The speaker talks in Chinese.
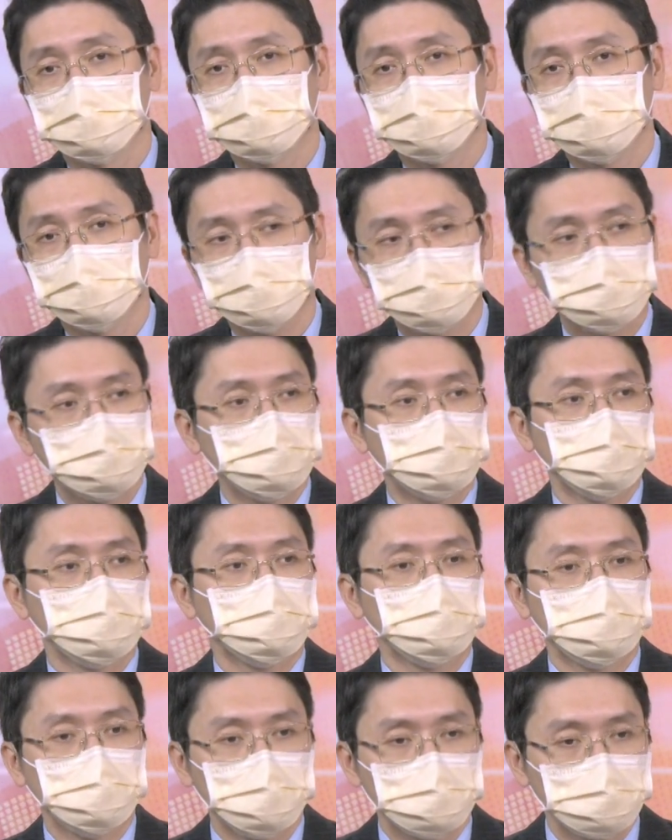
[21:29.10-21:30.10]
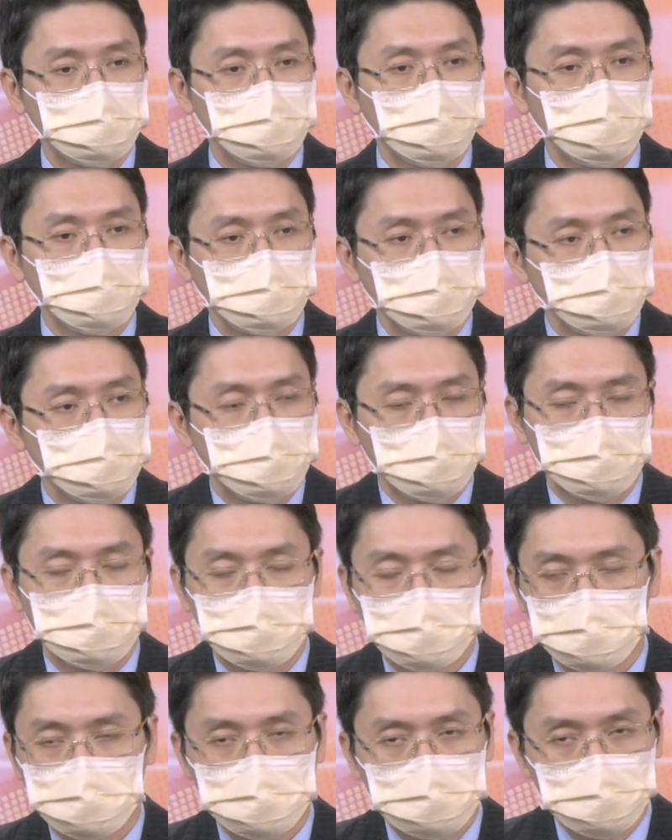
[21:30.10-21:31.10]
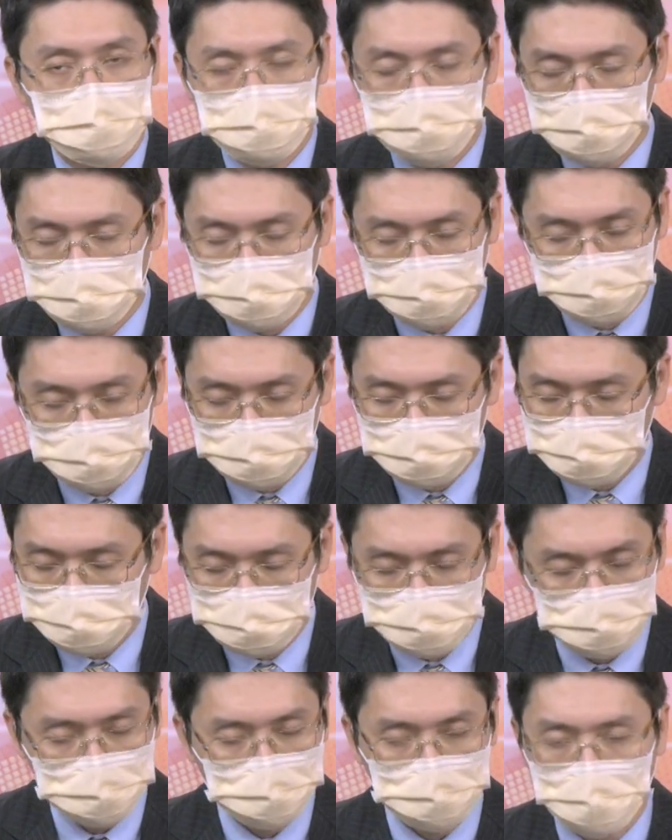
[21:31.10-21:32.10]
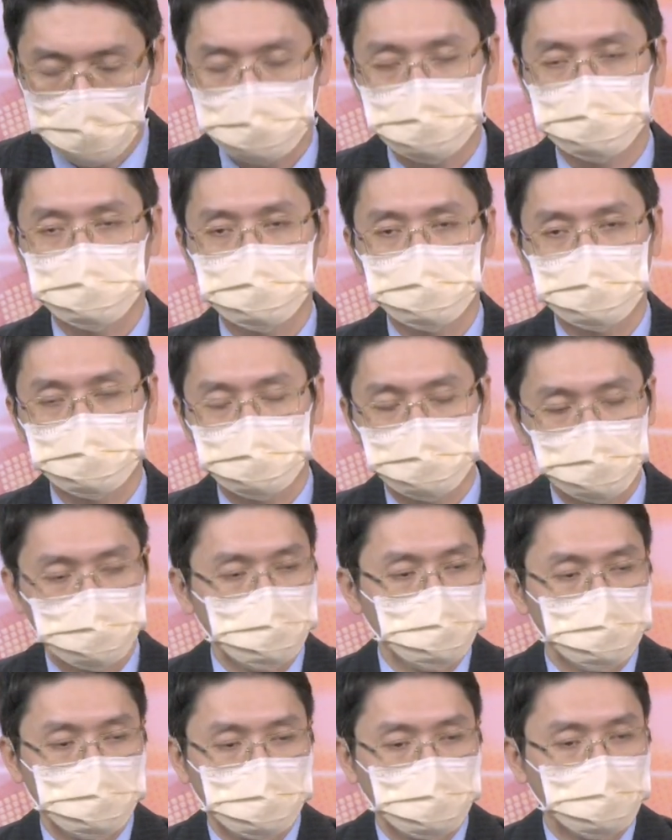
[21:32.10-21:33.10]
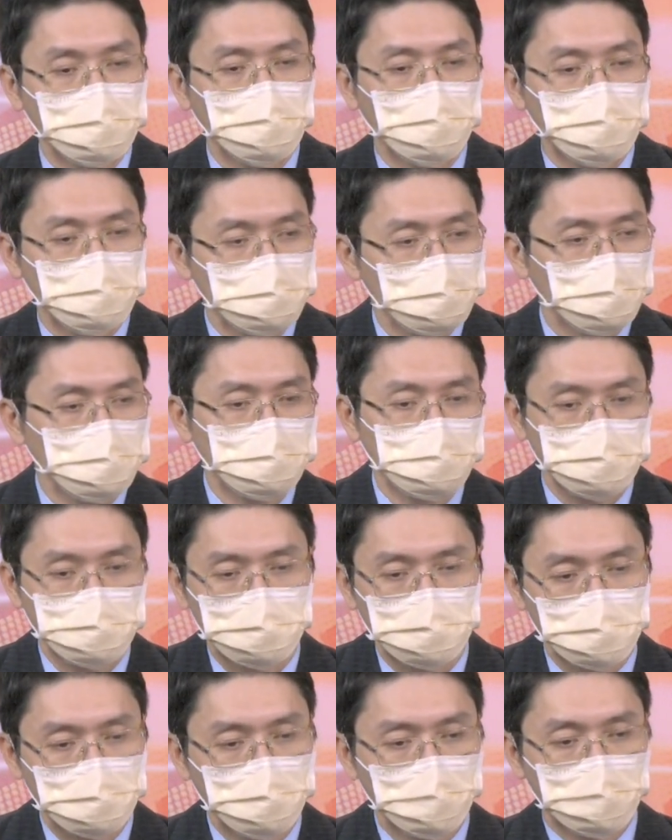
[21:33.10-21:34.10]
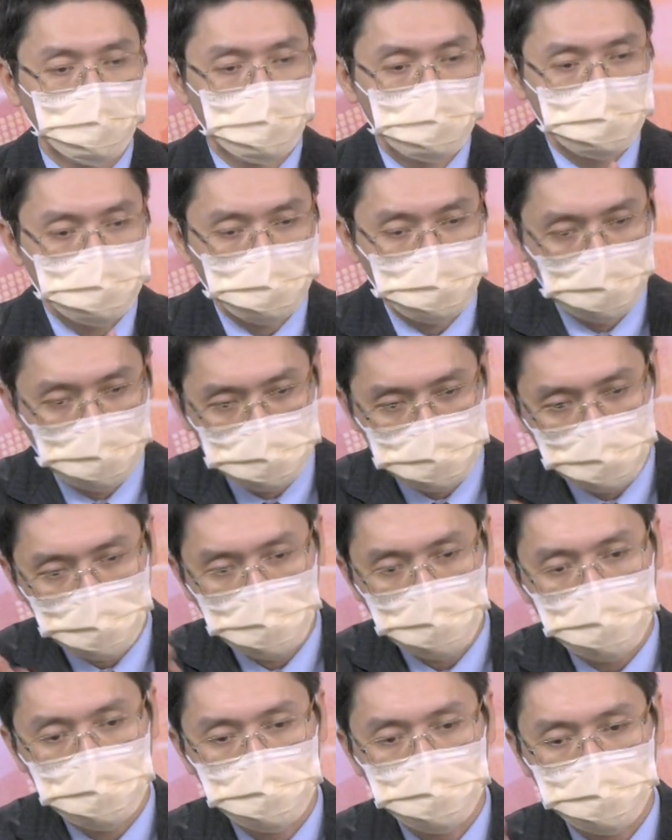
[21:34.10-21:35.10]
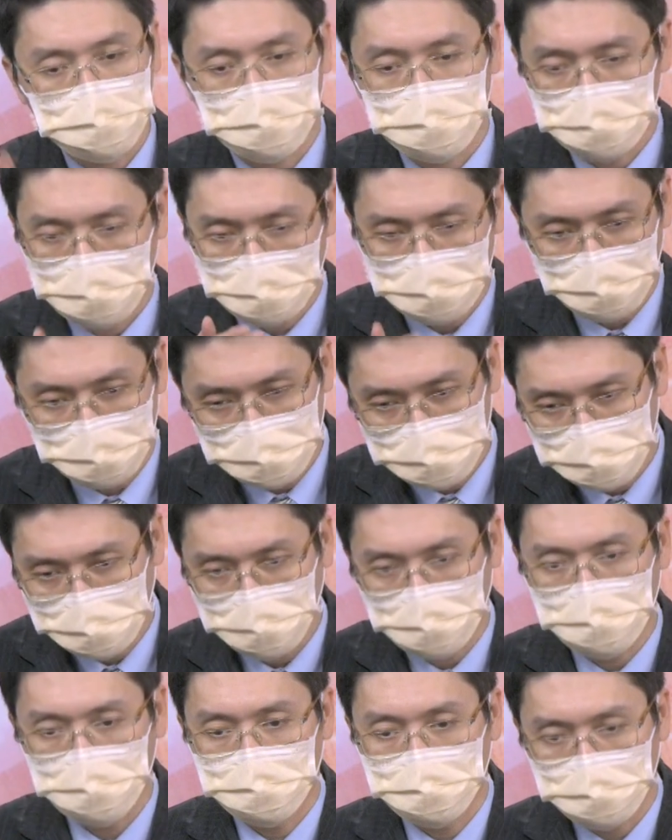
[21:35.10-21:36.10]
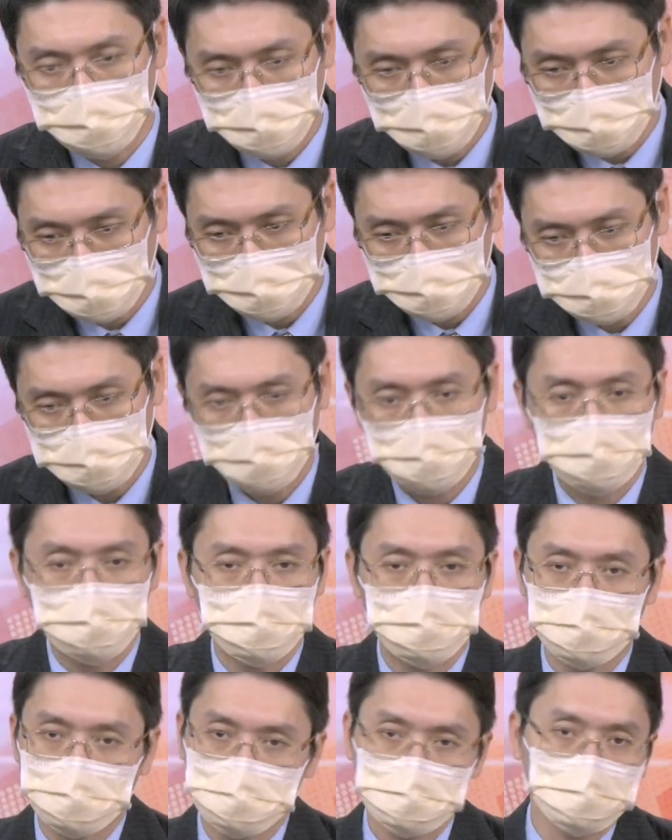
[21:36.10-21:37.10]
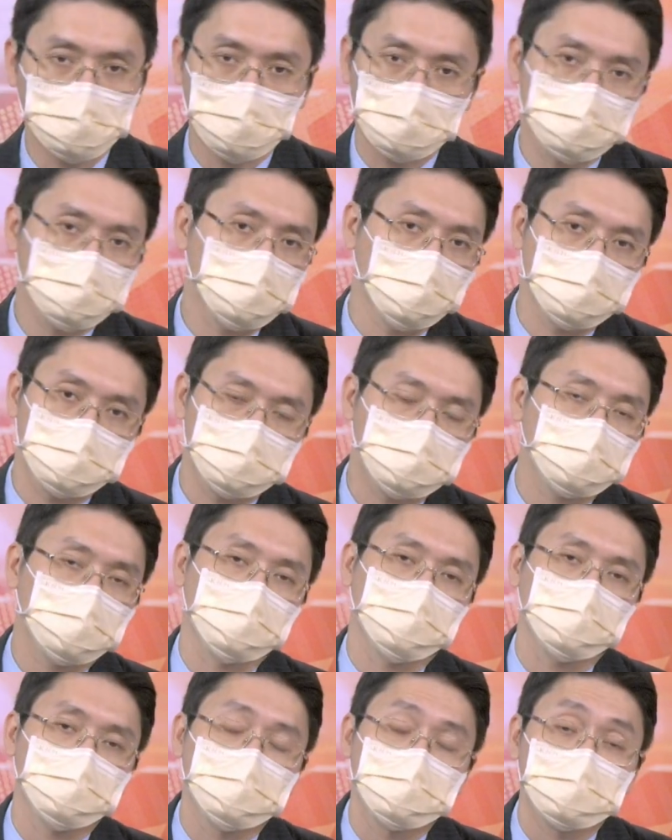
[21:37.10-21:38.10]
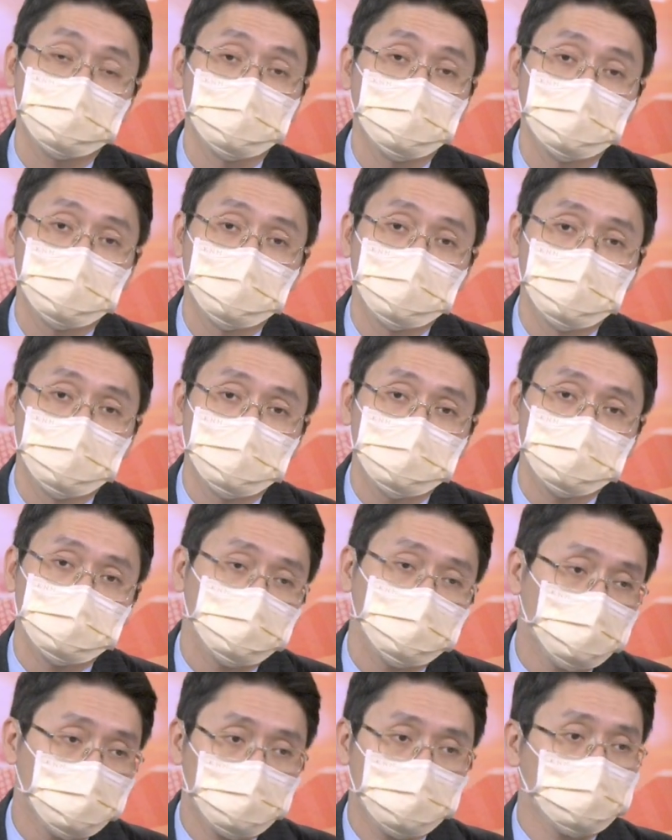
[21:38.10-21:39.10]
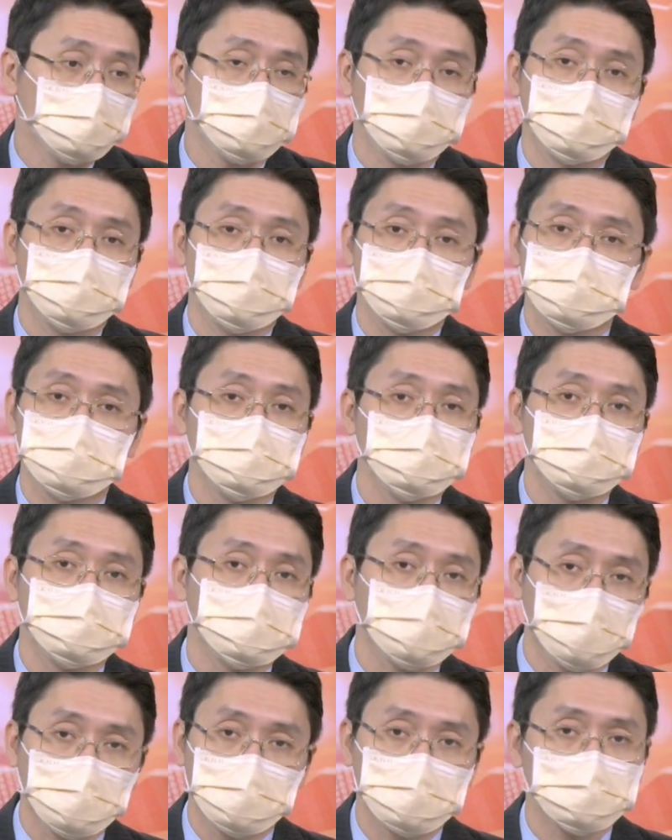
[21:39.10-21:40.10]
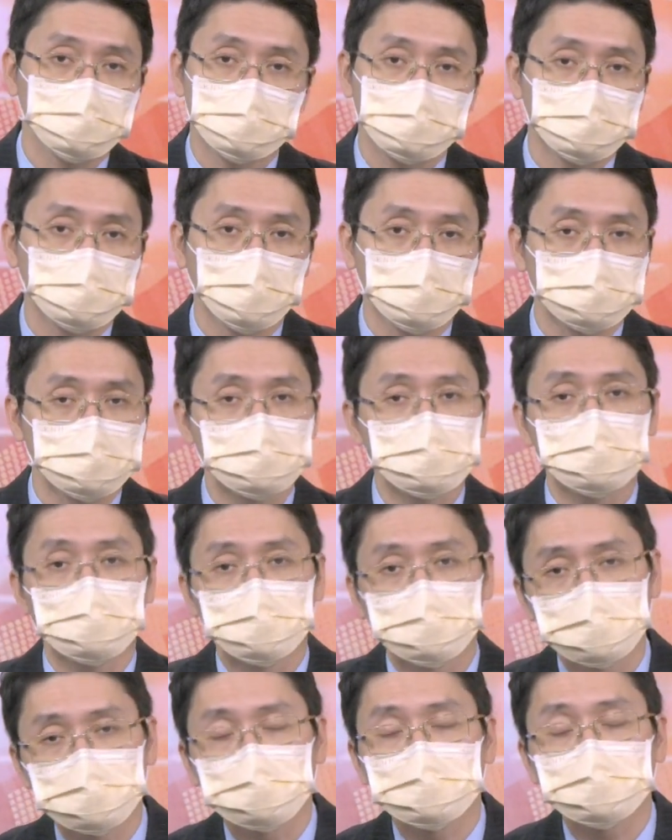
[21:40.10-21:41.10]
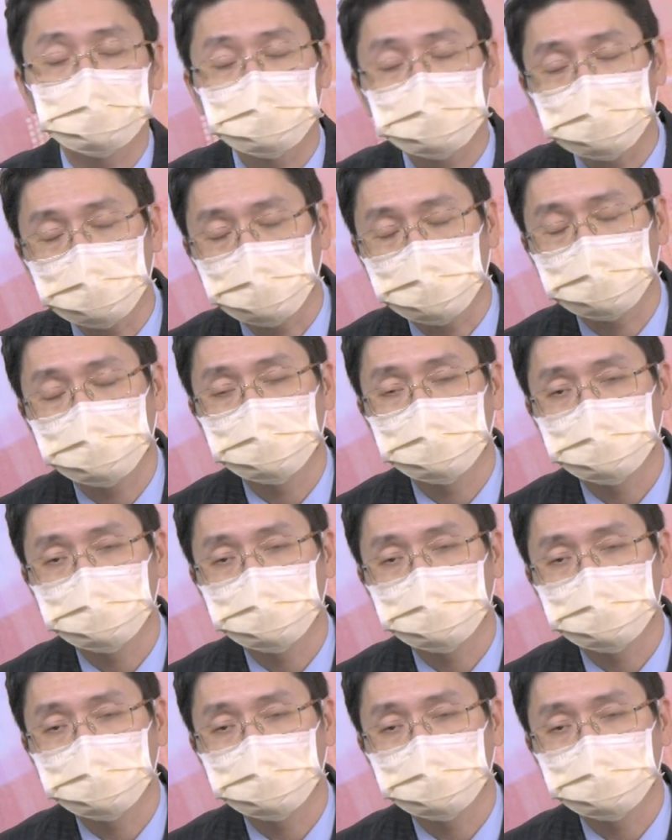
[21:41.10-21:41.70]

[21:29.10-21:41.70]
因为这个都是我精挑细选一系列数字最棒精品股，所以你就看到我们家族成员这一档赚完一波，那档又赚完一波，那档又赚完一波，一档一档的赚。那我我都已经不想要去统计前面的绩效了。